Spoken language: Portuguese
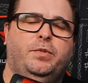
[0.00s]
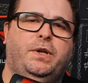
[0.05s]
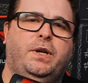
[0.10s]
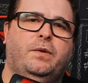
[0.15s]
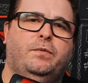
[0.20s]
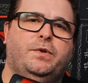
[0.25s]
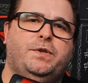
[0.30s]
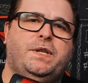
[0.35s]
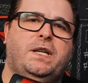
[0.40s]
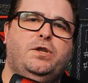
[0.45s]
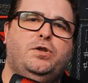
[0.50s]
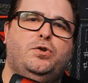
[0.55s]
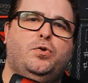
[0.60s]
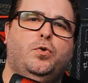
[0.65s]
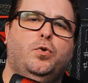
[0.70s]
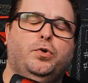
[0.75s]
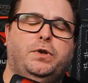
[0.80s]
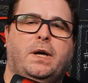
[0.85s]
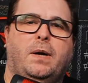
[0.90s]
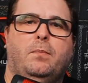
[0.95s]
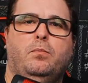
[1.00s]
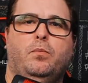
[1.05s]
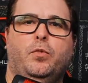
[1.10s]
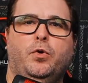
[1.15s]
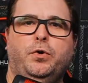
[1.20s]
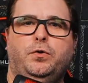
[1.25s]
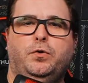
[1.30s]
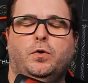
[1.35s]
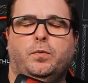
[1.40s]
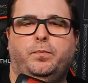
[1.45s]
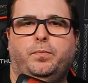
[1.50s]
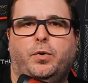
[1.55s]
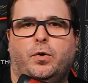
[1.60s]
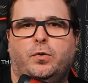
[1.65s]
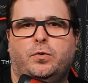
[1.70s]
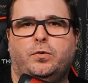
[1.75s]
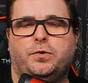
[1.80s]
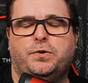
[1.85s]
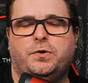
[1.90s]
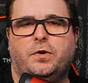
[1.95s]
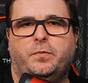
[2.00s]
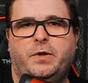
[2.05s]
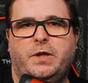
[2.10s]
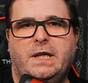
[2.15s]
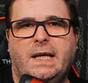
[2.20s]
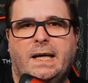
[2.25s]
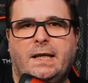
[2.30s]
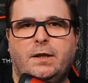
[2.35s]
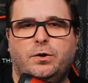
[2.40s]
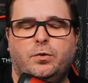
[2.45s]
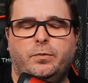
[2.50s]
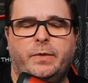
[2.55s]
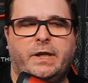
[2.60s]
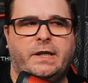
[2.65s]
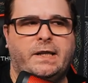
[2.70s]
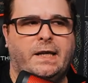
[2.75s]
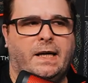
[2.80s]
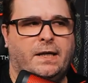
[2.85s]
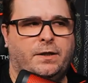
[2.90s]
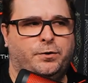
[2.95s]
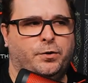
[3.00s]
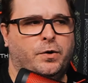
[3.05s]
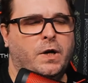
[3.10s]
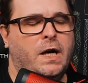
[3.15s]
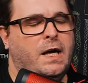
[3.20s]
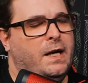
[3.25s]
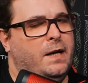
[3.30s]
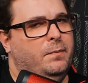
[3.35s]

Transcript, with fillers: porque você escuta muito pouco sobre ele no mercado,